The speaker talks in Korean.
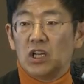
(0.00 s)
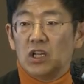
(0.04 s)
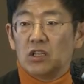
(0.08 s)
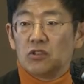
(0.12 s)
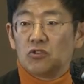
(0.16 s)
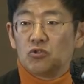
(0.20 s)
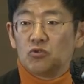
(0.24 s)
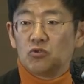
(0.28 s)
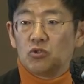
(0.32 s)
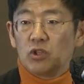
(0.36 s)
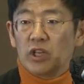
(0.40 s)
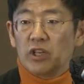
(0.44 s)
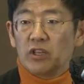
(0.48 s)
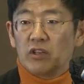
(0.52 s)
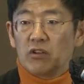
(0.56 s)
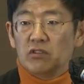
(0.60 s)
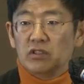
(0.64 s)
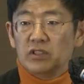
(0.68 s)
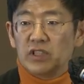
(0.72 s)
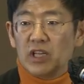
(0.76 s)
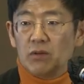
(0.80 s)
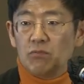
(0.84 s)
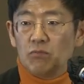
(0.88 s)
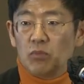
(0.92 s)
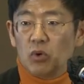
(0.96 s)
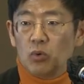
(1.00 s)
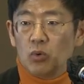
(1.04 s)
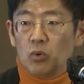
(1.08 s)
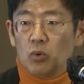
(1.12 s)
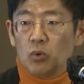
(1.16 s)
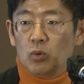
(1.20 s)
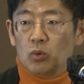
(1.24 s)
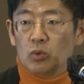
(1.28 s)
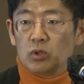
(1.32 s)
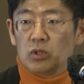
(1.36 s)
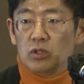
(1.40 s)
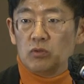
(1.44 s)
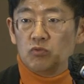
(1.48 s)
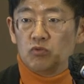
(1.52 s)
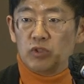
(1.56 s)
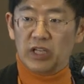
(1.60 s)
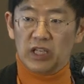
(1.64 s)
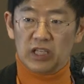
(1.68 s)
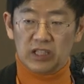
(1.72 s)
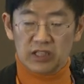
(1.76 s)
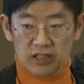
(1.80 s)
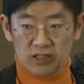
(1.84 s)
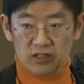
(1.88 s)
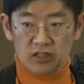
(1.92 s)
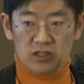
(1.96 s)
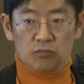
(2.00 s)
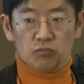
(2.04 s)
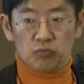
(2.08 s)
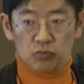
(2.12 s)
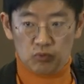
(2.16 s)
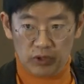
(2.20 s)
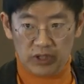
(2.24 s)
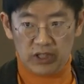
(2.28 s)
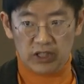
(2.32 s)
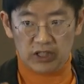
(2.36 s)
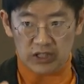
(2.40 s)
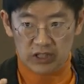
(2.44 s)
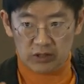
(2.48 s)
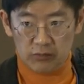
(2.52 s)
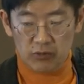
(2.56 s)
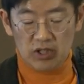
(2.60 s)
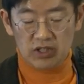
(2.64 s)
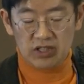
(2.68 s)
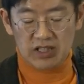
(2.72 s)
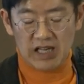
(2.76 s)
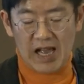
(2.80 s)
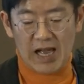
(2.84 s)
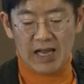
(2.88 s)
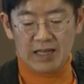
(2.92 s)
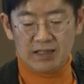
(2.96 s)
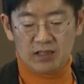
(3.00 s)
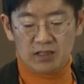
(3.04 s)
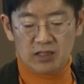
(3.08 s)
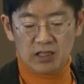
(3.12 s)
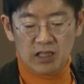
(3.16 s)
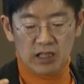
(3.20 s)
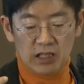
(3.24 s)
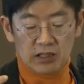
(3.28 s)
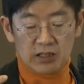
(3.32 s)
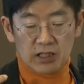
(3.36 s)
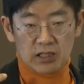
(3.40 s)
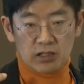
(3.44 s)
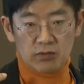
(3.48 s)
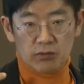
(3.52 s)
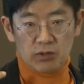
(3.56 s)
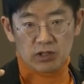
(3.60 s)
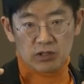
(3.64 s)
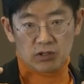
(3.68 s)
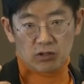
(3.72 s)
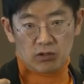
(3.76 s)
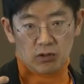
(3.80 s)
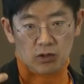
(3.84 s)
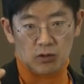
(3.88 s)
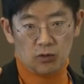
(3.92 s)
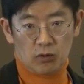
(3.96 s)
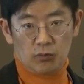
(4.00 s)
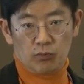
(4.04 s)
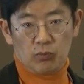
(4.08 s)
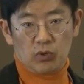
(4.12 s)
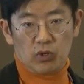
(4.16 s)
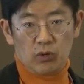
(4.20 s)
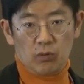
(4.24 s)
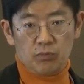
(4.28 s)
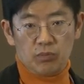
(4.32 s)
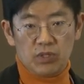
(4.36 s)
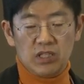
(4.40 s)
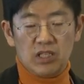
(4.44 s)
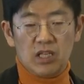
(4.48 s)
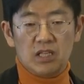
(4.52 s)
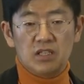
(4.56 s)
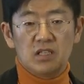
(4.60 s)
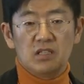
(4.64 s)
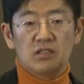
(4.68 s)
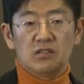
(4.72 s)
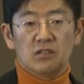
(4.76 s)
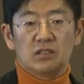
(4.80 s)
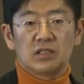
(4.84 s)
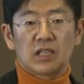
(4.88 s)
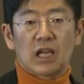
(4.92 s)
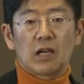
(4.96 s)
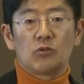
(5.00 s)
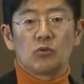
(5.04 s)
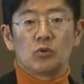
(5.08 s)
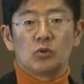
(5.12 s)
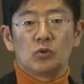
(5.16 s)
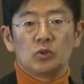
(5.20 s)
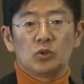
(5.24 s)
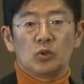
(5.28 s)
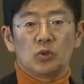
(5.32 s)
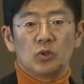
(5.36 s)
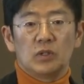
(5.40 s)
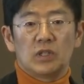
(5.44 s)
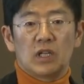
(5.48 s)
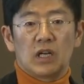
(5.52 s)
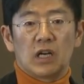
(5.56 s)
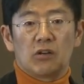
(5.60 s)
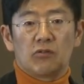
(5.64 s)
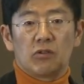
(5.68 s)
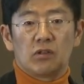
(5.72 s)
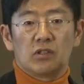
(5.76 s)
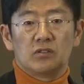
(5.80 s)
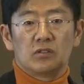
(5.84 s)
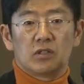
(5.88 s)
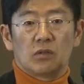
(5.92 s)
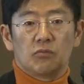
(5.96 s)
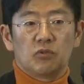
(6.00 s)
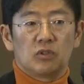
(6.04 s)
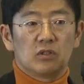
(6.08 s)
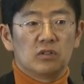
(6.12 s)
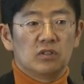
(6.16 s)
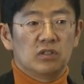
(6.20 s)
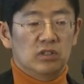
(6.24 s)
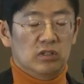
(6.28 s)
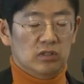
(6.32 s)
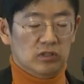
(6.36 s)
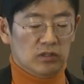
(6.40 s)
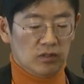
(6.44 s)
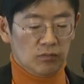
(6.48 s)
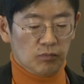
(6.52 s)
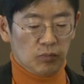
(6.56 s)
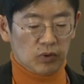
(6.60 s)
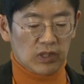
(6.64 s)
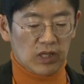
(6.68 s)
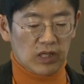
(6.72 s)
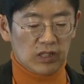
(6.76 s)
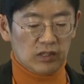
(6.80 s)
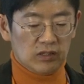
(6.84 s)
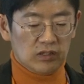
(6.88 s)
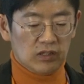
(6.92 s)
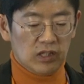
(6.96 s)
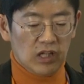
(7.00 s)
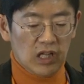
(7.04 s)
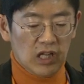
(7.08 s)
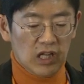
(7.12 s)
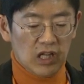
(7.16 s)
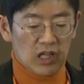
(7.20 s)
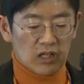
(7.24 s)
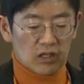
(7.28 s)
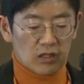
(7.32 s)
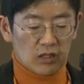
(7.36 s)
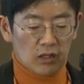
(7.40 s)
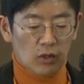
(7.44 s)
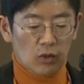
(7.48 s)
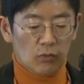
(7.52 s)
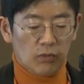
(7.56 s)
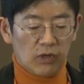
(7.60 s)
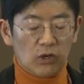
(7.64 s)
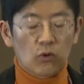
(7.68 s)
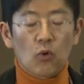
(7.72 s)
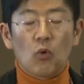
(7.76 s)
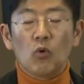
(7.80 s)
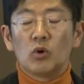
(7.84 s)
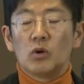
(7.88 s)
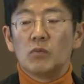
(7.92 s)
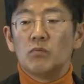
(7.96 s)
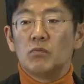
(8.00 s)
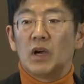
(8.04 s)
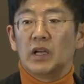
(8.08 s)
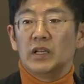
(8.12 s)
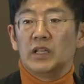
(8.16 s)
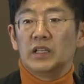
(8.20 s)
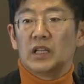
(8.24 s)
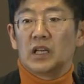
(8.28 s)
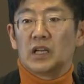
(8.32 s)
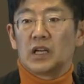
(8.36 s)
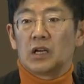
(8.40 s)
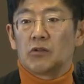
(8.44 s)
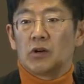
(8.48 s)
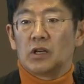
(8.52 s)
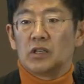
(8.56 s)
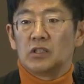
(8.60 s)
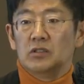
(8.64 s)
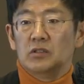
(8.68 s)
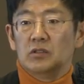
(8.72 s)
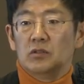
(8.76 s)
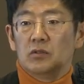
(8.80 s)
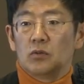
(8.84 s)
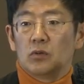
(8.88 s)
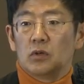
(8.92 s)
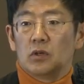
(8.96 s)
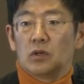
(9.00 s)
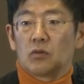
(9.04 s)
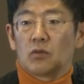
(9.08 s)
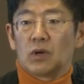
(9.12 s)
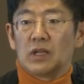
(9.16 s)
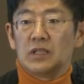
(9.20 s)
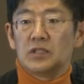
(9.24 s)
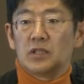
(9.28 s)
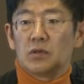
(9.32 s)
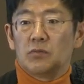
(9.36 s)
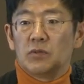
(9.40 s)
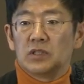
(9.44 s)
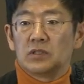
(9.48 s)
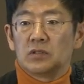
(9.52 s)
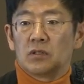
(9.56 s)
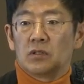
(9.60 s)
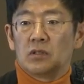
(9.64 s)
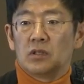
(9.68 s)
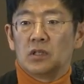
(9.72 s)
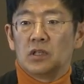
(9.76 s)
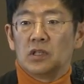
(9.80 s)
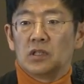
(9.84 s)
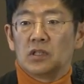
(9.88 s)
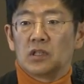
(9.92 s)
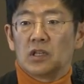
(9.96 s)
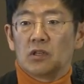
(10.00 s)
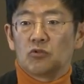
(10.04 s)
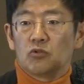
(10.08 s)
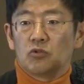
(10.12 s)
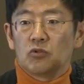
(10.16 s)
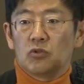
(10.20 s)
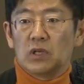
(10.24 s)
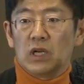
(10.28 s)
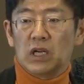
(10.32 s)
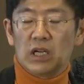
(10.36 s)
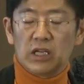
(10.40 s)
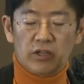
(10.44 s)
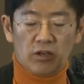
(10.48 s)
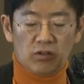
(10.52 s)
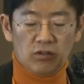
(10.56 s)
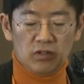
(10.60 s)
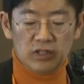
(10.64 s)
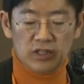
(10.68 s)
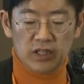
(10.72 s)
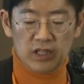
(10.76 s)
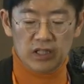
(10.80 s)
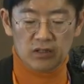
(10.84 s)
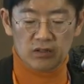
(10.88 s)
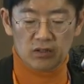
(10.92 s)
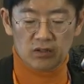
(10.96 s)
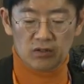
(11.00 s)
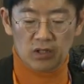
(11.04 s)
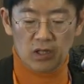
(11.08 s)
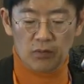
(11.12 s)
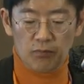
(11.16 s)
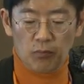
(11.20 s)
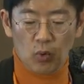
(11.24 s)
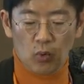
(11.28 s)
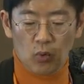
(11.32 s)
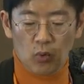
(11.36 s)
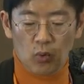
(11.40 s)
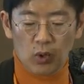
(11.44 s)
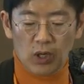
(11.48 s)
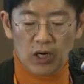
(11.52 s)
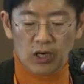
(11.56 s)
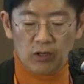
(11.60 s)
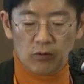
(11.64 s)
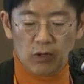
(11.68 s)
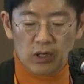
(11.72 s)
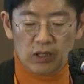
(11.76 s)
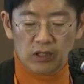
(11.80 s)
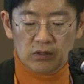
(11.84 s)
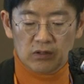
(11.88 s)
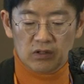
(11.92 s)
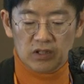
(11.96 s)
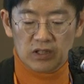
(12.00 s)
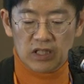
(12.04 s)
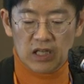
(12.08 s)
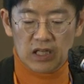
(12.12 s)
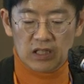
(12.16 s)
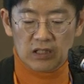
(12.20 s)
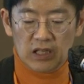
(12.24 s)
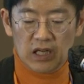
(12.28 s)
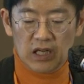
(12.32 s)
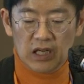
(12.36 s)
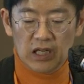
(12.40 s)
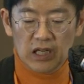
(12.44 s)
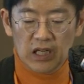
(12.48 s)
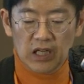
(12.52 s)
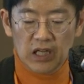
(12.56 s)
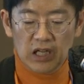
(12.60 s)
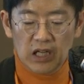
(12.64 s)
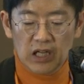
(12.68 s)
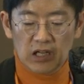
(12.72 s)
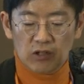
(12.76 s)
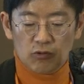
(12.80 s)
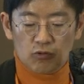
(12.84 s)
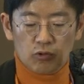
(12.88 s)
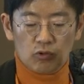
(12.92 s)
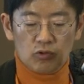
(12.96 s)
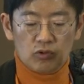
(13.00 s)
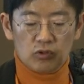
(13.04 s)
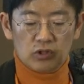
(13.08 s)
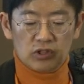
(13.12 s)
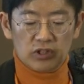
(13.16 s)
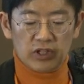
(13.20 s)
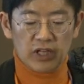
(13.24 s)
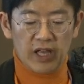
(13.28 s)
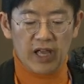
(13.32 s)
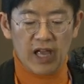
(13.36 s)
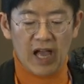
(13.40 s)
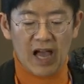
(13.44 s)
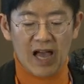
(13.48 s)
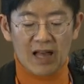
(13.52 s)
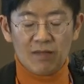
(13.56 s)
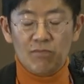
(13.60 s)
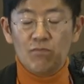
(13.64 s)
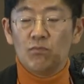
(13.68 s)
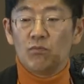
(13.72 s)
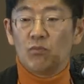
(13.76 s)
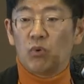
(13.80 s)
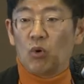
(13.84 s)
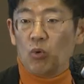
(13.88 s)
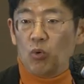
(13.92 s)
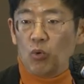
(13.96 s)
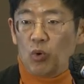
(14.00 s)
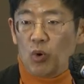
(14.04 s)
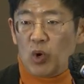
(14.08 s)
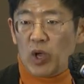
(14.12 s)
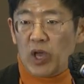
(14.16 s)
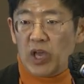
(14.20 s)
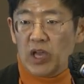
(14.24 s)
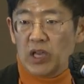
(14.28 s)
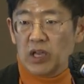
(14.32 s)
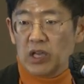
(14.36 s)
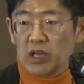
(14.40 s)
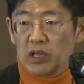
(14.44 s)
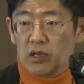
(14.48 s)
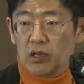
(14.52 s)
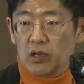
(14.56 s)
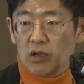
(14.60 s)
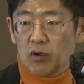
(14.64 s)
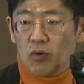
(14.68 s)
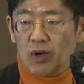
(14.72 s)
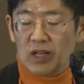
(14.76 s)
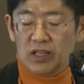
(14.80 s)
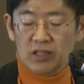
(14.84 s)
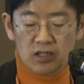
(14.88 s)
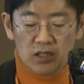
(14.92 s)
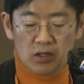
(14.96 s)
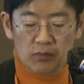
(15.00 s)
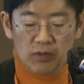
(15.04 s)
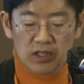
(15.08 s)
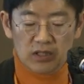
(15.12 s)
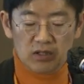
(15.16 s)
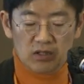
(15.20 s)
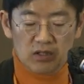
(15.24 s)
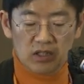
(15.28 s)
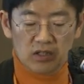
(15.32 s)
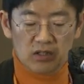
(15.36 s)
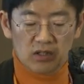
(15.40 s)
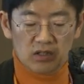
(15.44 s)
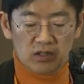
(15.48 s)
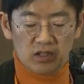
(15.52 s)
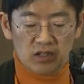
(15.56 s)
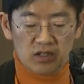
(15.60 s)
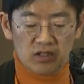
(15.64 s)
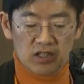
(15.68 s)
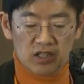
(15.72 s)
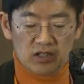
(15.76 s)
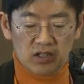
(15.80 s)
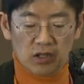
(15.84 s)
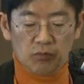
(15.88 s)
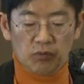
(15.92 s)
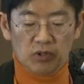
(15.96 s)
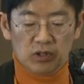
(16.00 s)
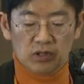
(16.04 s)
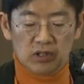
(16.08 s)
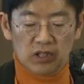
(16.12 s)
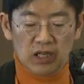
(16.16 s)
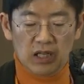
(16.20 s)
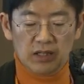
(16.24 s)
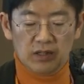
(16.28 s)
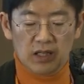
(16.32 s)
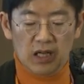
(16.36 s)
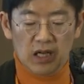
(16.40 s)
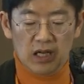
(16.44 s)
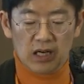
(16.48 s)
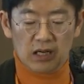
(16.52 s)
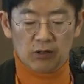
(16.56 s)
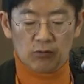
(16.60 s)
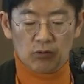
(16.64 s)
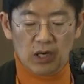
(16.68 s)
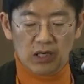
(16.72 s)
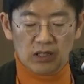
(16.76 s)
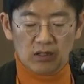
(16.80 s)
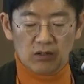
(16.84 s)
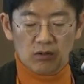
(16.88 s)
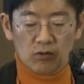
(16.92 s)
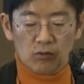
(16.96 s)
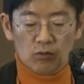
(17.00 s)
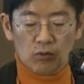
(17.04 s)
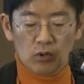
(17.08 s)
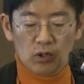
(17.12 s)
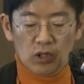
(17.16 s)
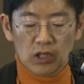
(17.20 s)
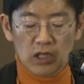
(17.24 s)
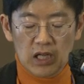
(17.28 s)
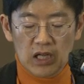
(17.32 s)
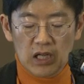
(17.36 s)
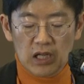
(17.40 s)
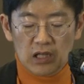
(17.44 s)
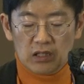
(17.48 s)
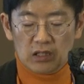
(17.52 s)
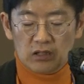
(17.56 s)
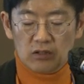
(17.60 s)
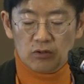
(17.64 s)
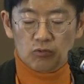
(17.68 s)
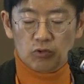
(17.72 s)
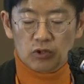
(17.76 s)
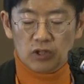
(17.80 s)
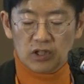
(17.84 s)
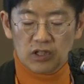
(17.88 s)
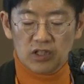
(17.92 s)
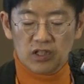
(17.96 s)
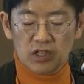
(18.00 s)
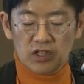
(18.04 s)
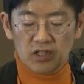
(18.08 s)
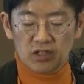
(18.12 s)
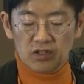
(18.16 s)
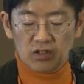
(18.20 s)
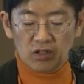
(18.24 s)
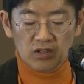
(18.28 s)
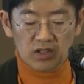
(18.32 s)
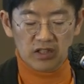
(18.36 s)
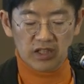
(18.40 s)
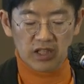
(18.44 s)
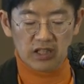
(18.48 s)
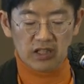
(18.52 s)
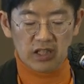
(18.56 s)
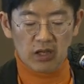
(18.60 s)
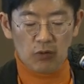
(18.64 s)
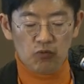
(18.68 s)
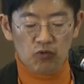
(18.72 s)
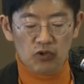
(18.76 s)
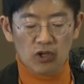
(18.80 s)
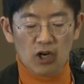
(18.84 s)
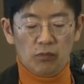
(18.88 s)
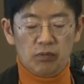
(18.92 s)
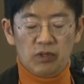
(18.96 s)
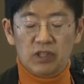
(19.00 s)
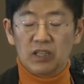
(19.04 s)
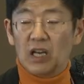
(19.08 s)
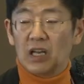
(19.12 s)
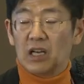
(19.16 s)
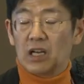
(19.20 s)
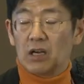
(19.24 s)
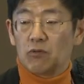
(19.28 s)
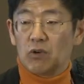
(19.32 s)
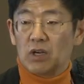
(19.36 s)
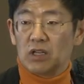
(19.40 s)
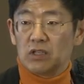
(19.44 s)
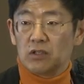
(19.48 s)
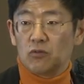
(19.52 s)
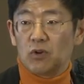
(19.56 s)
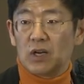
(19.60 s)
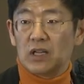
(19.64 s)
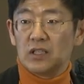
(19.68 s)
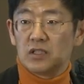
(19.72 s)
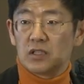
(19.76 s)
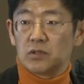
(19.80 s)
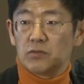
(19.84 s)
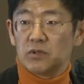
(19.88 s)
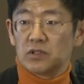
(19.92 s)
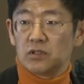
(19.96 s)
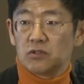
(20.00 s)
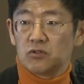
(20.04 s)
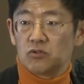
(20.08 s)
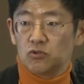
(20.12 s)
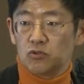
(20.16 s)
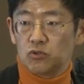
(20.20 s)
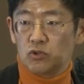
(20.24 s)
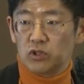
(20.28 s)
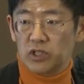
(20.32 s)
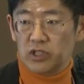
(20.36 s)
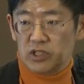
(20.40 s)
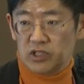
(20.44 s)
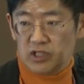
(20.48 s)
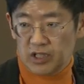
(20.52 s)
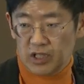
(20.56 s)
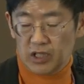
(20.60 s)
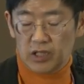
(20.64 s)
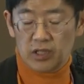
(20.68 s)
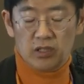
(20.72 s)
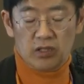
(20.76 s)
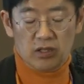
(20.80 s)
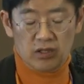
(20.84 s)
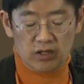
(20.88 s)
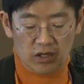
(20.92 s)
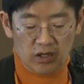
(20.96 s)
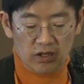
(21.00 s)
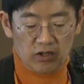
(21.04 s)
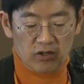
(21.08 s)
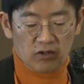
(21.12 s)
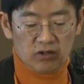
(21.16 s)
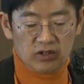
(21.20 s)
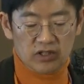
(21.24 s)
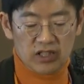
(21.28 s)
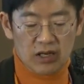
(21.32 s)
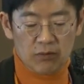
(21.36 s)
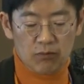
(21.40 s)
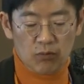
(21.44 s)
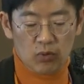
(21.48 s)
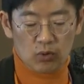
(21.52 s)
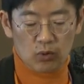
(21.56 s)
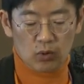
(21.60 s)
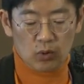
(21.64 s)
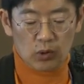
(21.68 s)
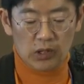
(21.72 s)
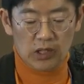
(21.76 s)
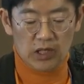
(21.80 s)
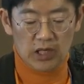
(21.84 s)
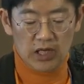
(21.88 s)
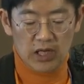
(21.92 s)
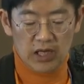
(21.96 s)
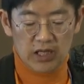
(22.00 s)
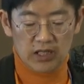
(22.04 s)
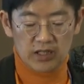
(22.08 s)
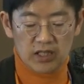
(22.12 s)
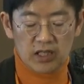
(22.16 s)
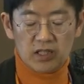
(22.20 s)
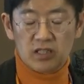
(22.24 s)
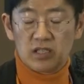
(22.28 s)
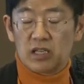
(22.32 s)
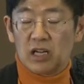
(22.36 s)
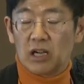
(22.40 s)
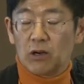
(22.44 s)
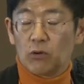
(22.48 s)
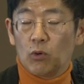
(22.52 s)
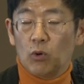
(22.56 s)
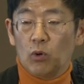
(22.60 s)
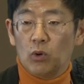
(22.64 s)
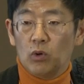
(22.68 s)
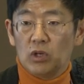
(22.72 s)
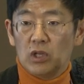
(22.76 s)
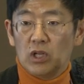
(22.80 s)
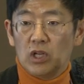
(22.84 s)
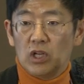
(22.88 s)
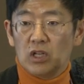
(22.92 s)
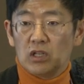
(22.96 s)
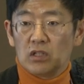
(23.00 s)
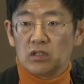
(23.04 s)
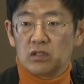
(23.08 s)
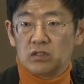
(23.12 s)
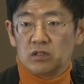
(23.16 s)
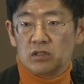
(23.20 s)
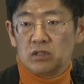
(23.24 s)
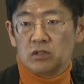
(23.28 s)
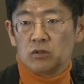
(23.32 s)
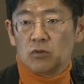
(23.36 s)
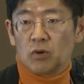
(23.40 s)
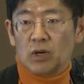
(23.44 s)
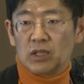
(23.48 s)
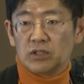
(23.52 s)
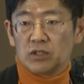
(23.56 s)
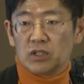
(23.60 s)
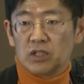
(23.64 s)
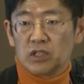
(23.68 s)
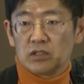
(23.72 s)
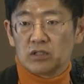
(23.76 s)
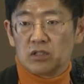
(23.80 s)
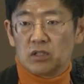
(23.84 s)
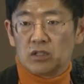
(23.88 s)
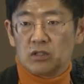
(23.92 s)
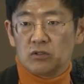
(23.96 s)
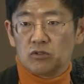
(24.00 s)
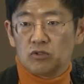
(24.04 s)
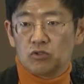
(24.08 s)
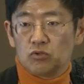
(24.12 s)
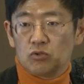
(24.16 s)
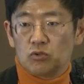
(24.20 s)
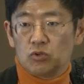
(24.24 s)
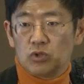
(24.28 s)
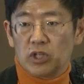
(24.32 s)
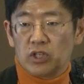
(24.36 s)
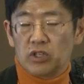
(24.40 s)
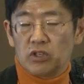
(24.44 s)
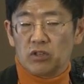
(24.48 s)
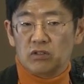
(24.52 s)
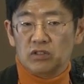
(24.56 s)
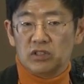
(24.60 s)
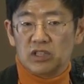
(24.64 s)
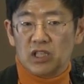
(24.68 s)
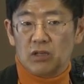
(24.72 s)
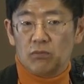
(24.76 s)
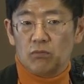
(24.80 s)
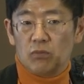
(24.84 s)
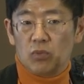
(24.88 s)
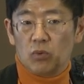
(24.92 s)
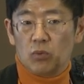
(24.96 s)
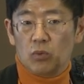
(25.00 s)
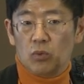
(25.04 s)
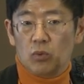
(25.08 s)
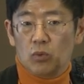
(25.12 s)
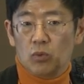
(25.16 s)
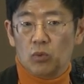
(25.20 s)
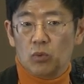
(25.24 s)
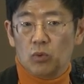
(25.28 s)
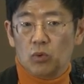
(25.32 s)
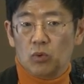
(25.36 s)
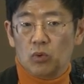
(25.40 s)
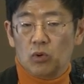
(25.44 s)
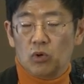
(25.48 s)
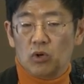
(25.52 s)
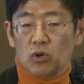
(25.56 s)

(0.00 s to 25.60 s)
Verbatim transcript: 중국이 경제안보를 우리가 직접 우리가 지금 현재 아는 다시 말해서 비대칭적 상호의존이다라고 하는 접근을 보다는 글로벌 공급망이다라고 하는 관점에서 그러니까 국가 경제에 있어서의 보호라고 하는 것이 아니라 국제 안보의 관점에서 이것을 이제 접근을 한다라고 하는 거고 그래서 국제 체제 전체에 대한 위협이다라고 하는 관점에서 중국이 이제 경제 안보를 제시를 하고 그 과정에서 중국이 경제 안보